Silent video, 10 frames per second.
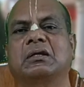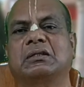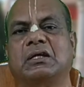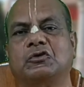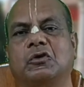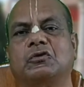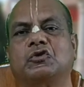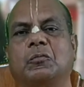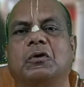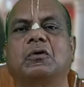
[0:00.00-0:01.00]
তার যখন
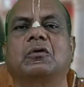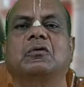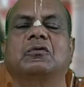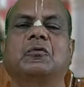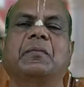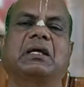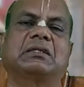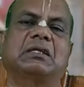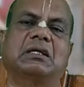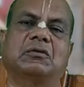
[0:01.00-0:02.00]
সময় হলো ও
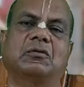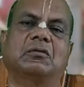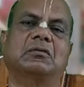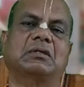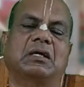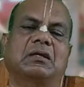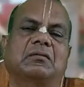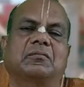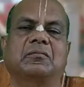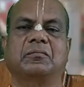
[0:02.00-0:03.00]
ব্যাতটা যখন তার
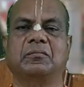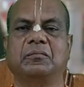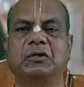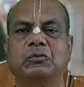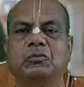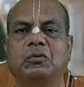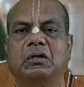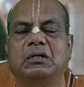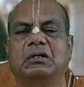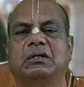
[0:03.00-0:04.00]
মৃত্যু
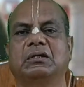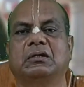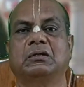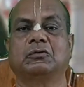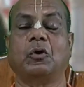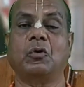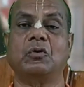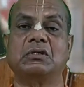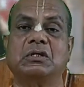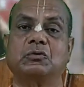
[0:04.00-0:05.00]
হয়
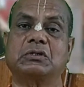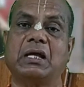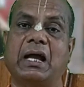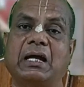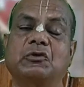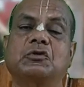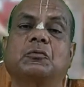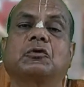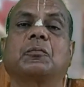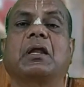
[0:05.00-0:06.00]
তখন যেহেতু সে একাদশী
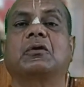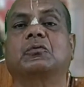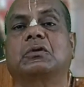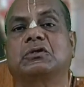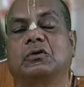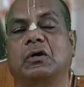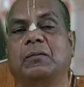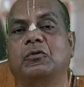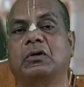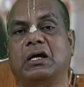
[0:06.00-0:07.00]
ব্রত পালন করেছিল
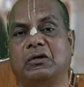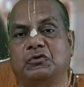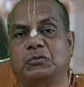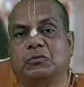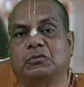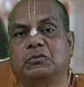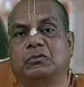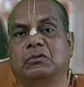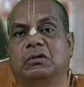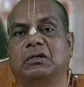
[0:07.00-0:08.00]
আমলকে একাদশী ব্রত
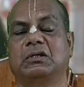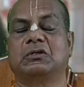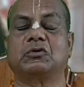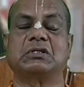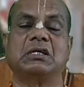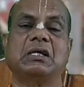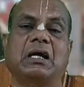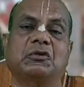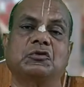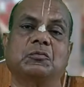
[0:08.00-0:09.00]
তো সেই
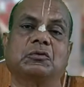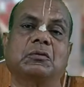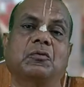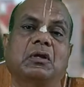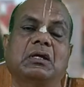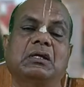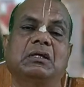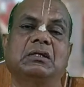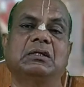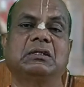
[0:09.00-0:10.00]
একাদশী ব্রতের ফলে
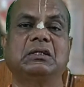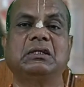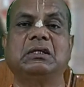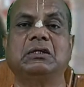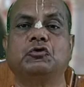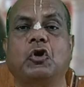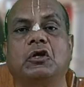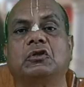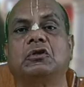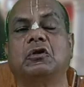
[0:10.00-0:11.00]
তিনি
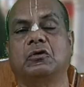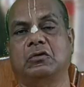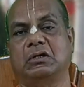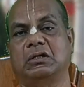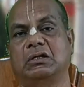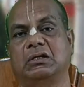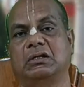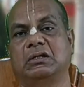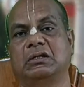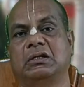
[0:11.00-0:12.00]
জয়ন্তী নগরে
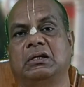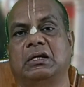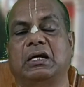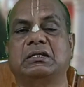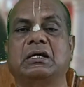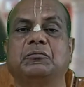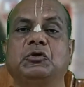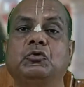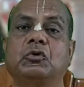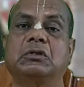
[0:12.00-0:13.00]
রাজা
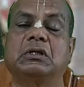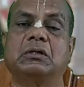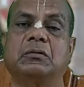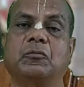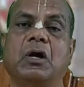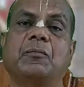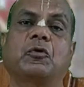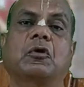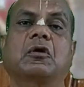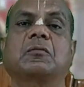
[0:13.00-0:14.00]
বিদুরথের
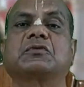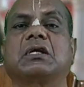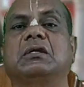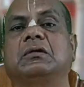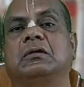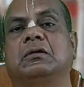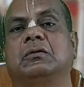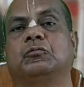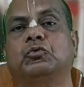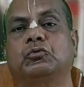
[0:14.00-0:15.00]
মহাপরাক্রমশালী
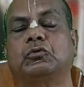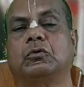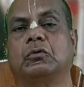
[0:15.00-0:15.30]
পুত্র